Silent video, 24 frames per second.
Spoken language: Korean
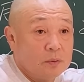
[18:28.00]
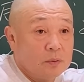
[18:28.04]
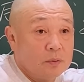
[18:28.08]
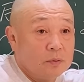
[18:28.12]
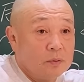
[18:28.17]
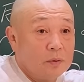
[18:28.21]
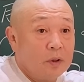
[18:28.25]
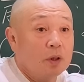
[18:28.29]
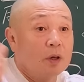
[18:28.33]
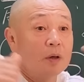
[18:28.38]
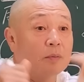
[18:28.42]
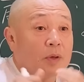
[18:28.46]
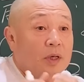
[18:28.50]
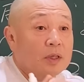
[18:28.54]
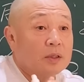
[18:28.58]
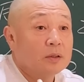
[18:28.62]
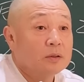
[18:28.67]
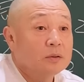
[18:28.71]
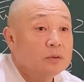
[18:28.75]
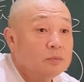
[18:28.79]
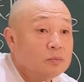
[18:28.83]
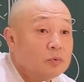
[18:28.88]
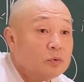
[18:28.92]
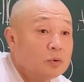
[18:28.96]
그럼 내가
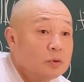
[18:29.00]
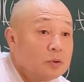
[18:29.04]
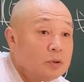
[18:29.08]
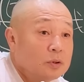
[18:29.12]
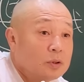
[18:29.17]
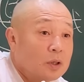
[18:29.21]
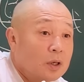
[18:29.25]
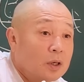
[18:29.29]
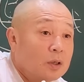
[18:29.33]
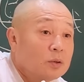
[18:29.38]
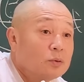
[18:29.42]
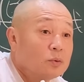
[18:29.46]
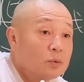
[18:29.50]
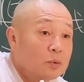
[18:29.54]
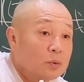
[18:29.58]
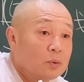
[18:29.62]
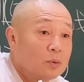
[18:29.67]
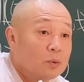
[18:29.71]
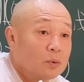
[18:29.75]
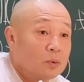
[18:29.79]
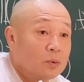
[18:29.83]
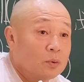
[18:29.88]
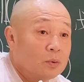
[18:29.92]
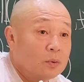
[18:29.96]
만약에 음권이다
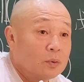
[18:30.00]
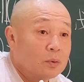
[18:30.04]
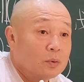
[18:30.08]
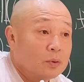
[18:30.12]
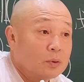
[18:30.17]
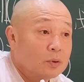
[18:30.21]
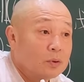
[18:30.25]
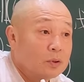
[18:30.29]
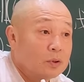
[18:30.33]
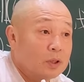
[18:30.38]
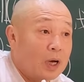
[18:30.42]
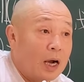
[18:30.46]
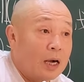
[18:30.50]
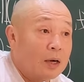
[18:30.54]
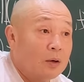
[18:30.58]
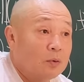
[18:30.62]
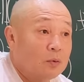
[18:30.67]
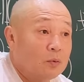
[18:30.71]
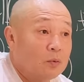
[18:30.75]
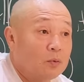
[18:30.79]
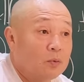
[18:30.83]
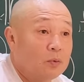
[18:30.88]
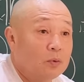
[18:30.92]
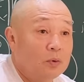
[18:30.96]
해도
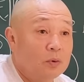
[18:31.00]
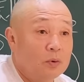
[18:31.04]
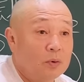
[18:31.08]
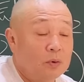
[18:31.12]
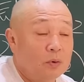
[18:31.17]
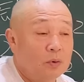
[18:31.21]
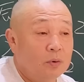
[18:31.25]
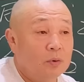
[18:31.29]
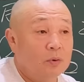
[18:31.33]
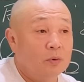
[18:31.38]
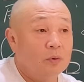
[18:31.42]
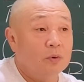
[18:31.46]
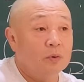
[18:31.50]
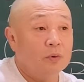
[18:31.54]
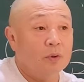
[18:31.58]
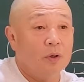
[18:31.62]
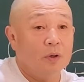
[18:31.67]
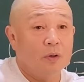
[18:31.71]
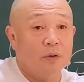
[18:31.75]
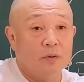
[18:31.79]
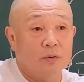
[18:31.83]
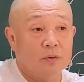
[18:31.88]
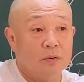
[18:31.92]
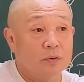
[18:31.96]

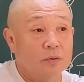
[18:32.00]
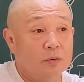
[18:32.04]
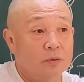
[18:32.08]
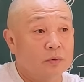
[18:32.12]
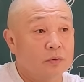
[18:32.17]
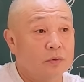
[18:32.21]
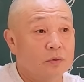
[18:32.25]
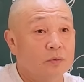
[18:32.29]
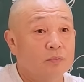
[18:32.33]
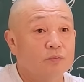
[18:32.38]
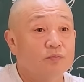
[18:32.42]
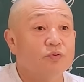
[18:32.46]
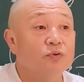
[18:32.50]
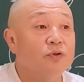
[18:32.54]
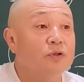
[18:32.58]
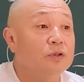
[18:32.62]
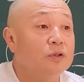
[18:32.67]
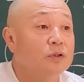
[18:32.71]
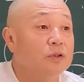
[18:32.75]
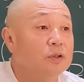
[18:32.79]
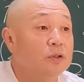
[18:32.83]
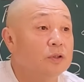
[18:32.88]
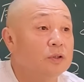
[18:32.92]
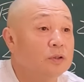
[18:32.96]
양권의 그런 어떤
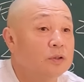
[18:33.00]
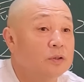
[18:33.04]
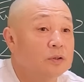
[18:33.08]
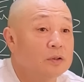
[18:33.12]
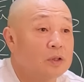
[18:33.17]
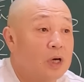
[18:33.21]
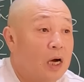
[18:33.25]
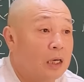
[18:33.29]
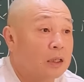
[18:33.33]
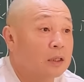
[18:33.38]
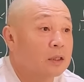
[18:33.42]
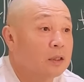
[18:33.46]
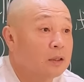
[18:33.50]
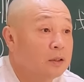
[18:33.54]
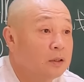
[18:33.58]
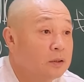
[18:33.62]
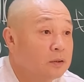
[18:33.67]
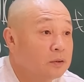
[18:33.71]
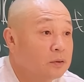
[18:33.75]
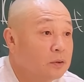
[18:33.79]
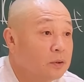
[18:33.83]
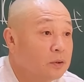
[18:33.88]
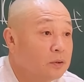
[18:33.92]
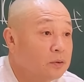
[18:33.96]
분위기를 알아야
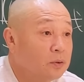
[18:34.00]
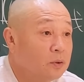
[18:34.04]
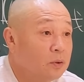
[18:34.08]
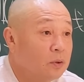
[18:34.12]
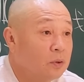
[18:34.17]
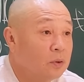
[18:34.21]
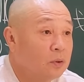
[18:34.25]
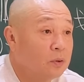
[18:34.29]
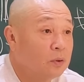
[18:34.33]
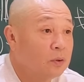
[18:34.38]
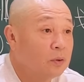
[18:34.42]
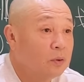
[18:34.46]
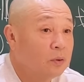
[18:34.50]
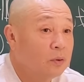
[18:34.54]
되는 거겠죠?